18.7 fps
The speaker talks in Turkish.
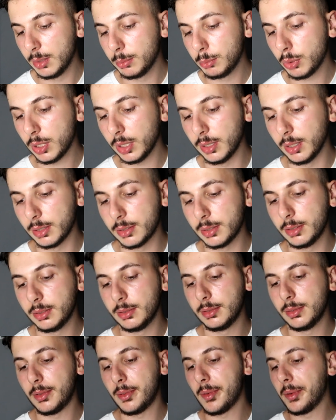Bu kadar.
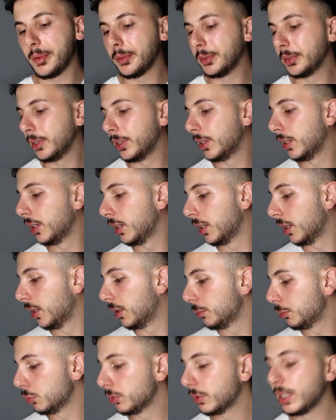
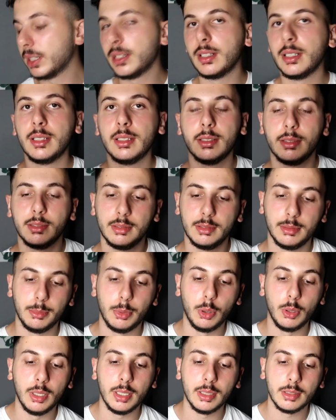Bunları
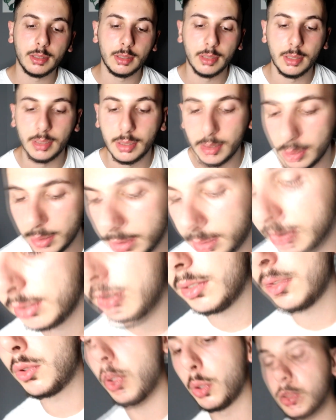böyle
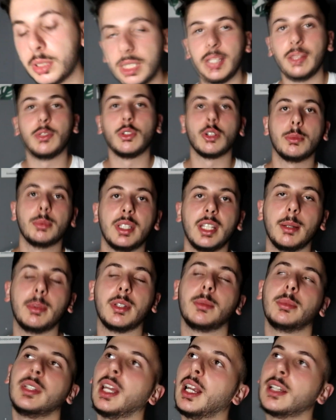çok seviyorum
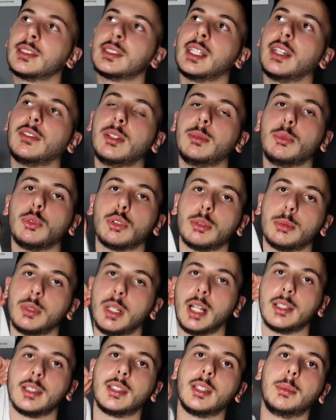diyebilirim. Diğer sevdiğim
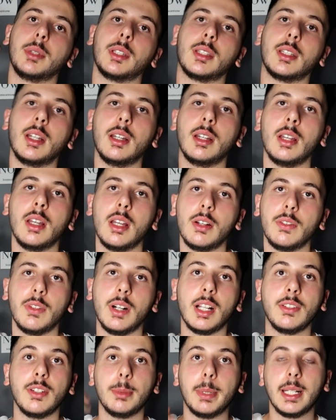YouTuber'lar da tabii ki de
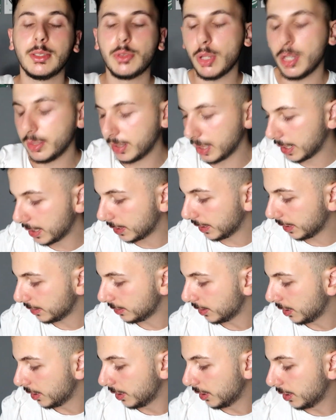var ve ben şu an terden
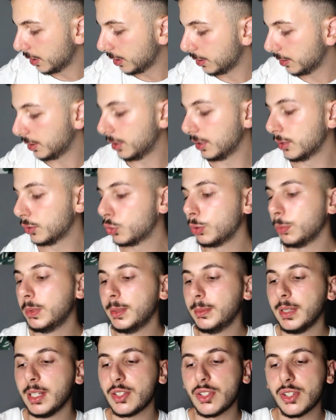e,
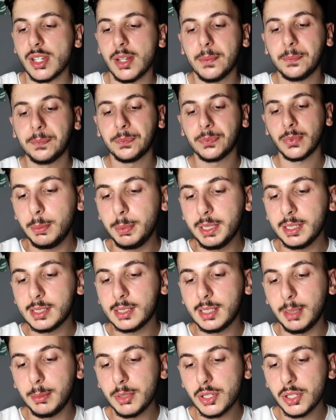süblimleşeceğim. Birisi
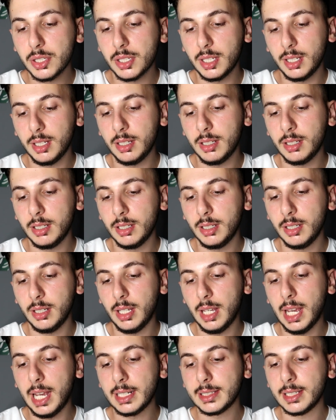demiş ki
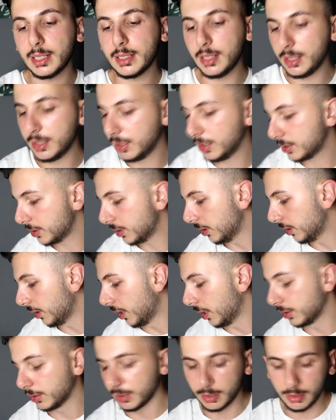erkekleri nasıl
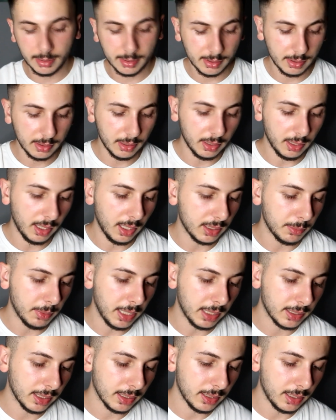anlarız? Hayatım
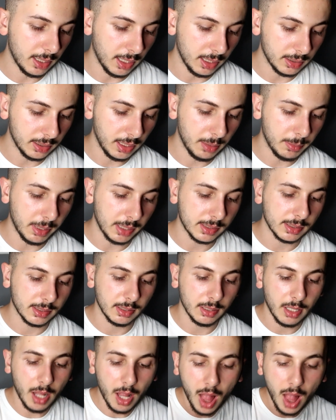erkekleri anlayamazsın.